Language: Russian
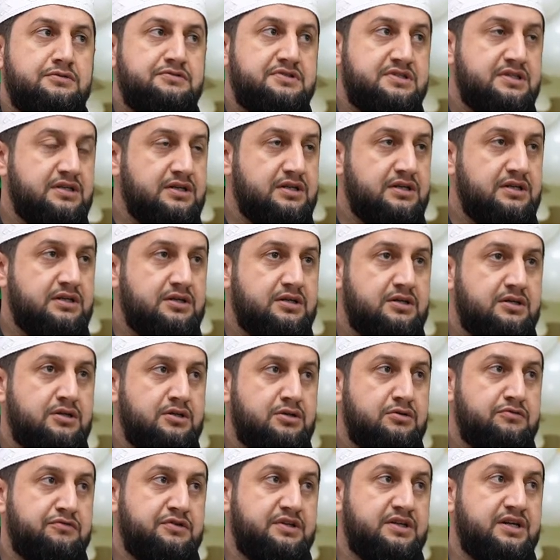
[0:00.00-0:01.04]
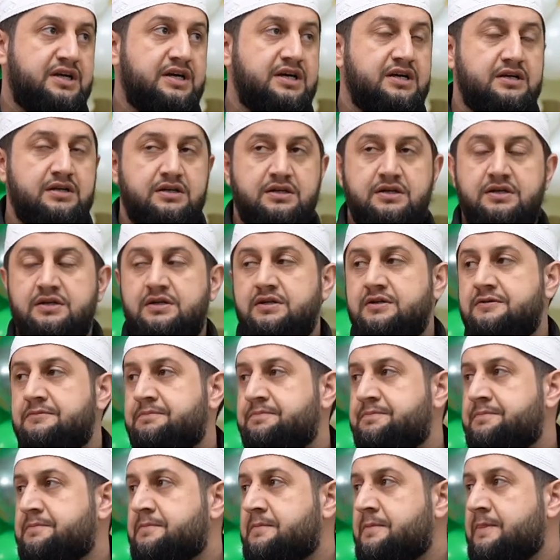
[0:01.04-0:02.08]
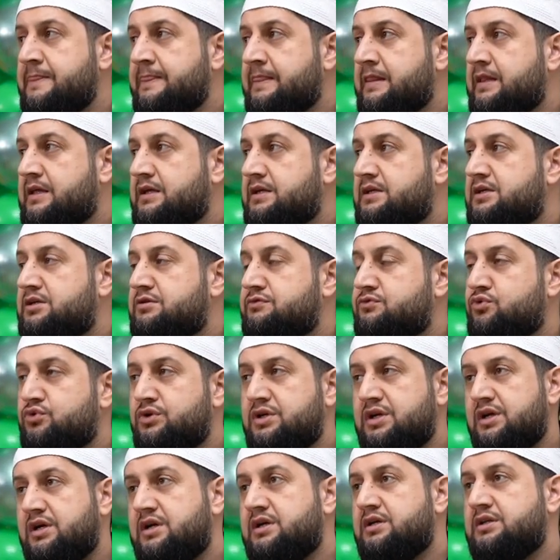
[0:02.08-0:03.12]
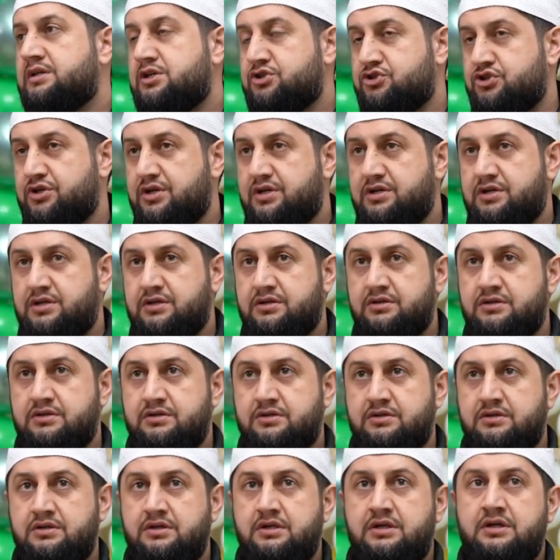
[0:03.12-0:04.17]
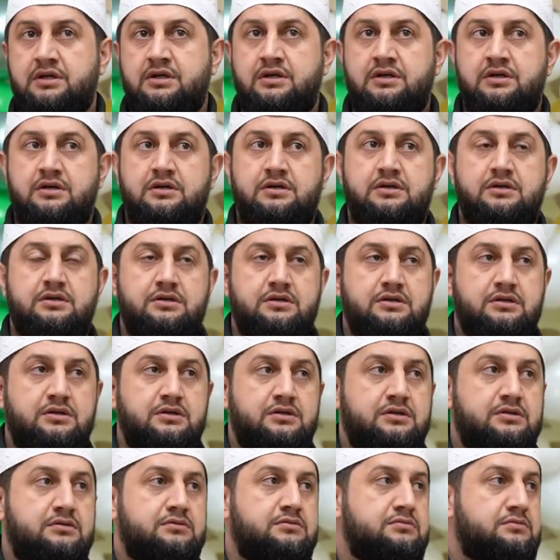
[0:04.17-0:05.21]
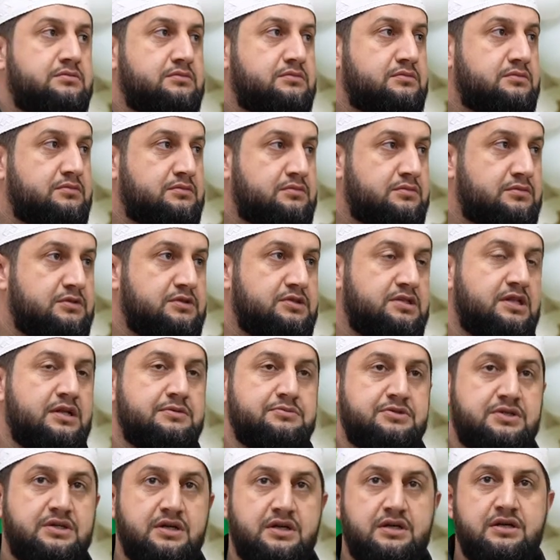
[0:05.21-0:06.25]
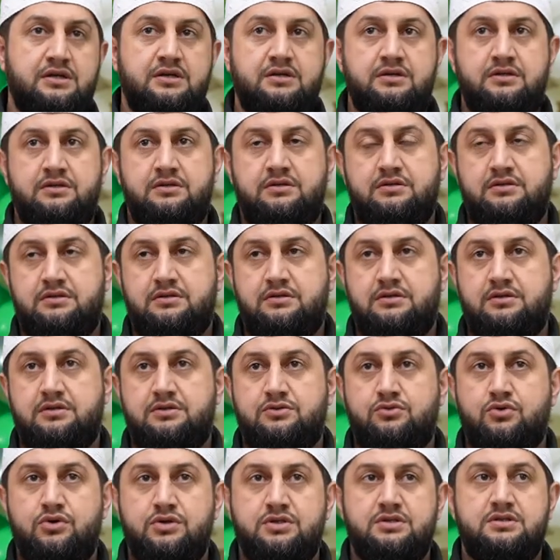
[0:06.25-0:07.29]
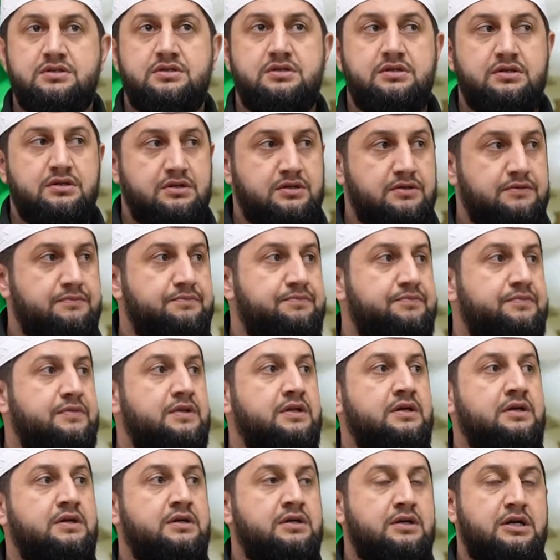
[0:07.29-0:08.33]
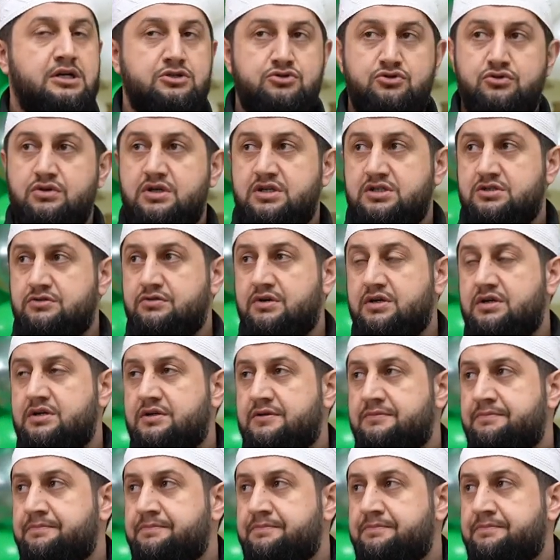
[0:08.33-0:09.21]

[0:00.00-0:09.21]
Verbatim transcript: в Сирии, в Ираке и в других наших э, исламских, э, то есть государствах,